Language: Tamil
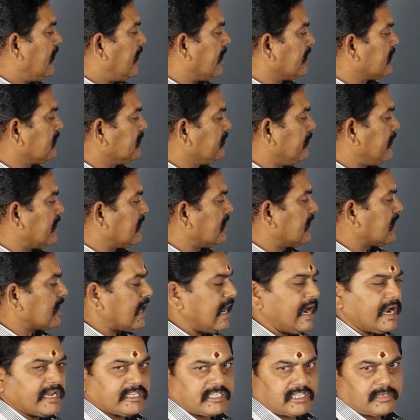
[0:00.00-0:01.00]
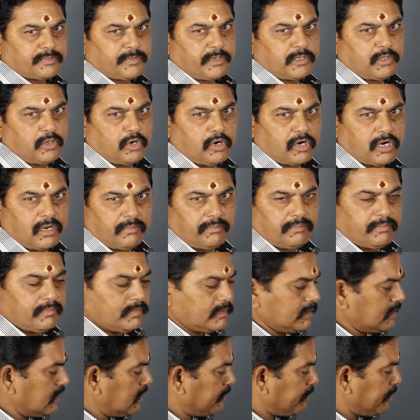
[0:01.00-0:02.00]
அடுத்து பாருங்கள் காலசற்ப யோகம்
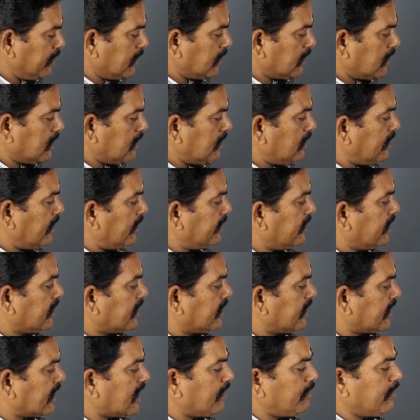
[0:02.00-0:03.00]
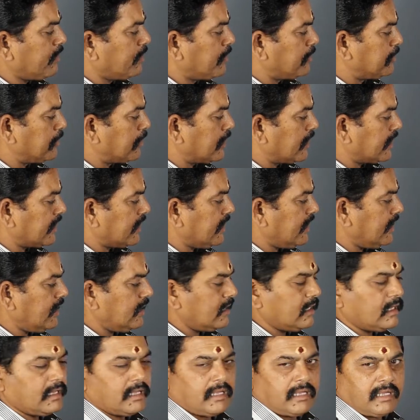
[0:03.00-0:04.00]
இப்போ இங்கே அதே கிரக அமைப்பு போட்டிருக்கேன்
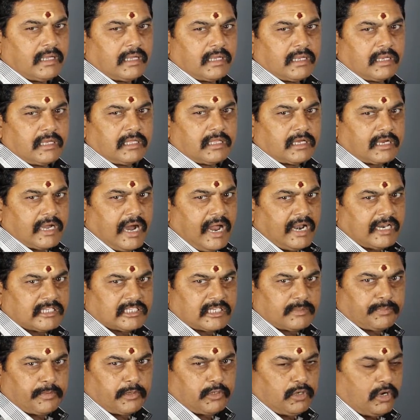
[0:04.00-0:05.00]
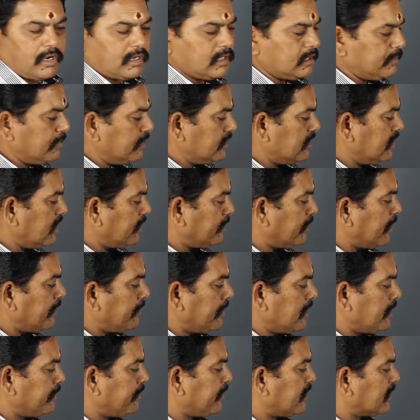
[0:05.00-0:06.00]
இது காலசர்ப்ப யோகாதிபதி இதே எப்படி
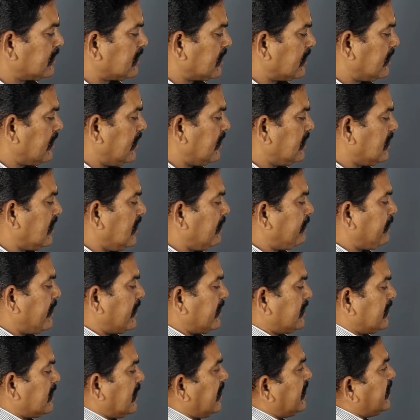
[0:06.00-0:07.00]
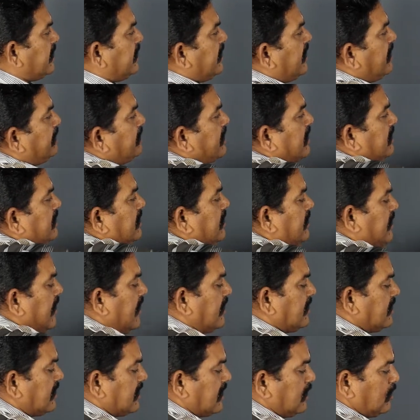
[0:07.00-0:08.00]
நம்ம எப்படி எடுத்துக்கலாம் இதுலேயும் பாருங்கள் இதில் இதே மாதிரி தான்
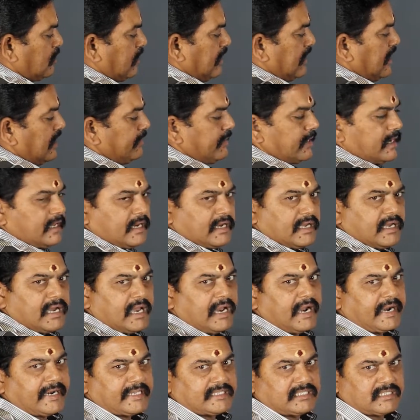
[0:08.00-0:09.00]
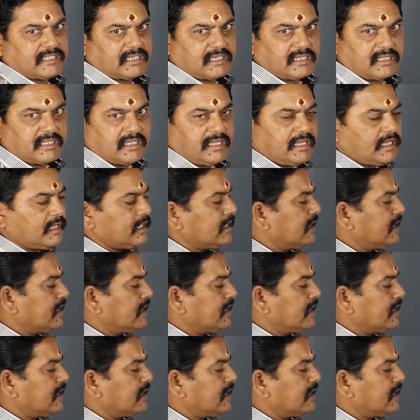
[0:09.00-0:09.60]
ராகு கேதுக்கள் எல்லாமே கிரகங்கள் அடைஞ்சிருக்குது